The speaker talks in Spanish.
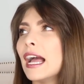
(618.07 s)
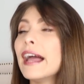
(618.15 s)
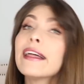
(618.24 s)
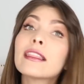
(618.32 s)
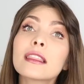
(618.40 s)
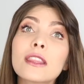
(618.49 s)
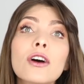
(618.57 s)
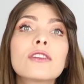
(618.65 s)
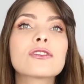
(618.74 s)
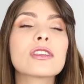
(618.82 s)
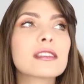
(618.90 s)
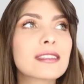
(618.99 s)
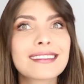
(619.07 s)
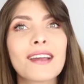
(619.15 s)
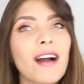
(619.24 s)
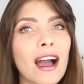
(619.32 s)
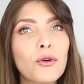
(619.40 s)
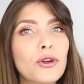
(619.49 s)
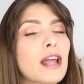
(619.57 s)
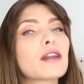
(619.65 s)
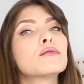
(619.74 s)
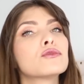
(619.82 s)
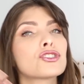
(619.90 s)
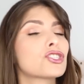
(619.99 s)
entonces te van a
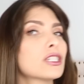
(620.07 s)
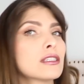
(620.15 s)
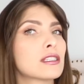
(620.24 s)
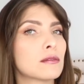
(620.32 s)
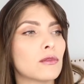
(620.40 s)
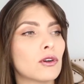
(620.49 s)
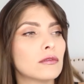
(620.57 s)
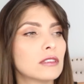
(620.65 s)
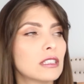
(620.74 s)
durar muchísimo